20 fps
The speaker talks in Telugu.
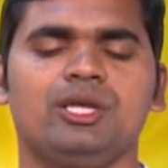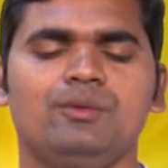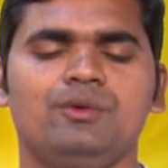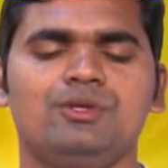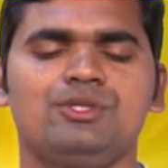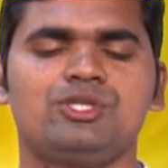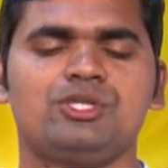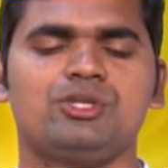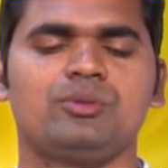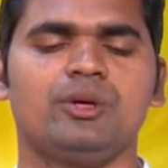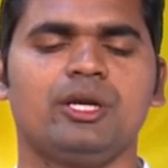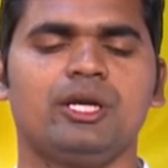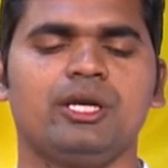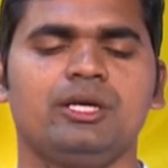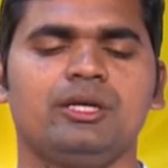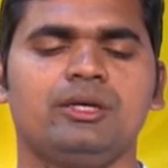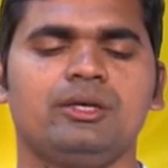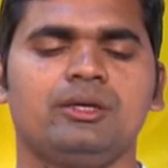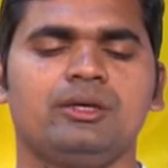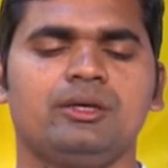
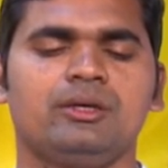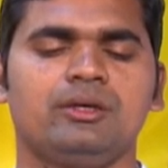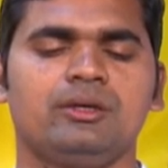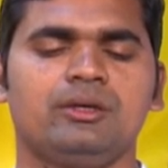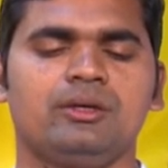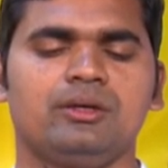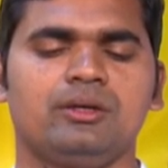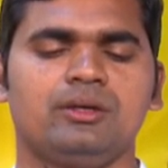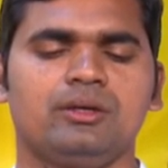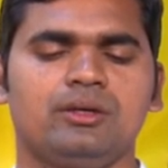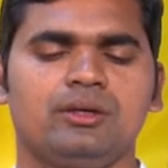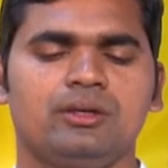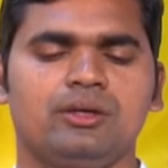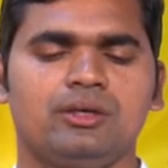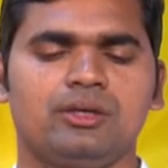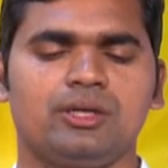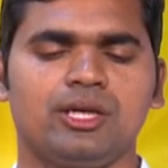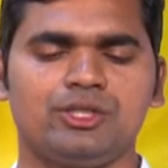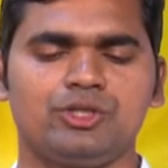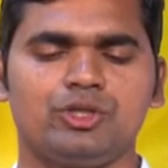దీవించమని
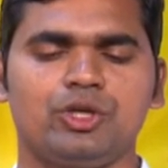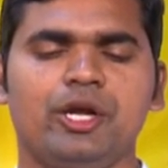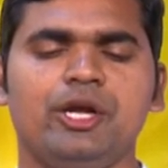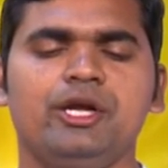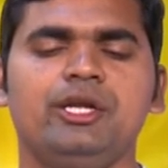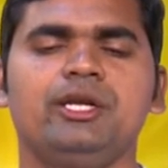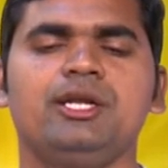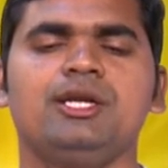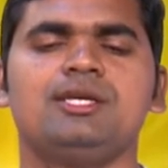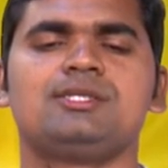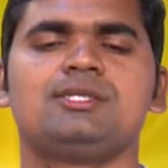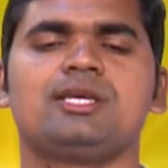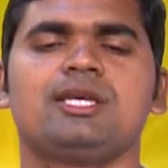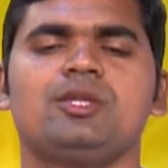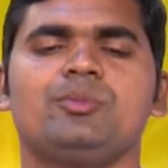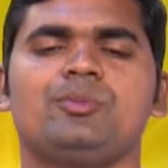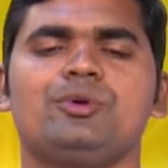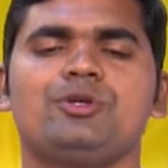నజరైడని సేత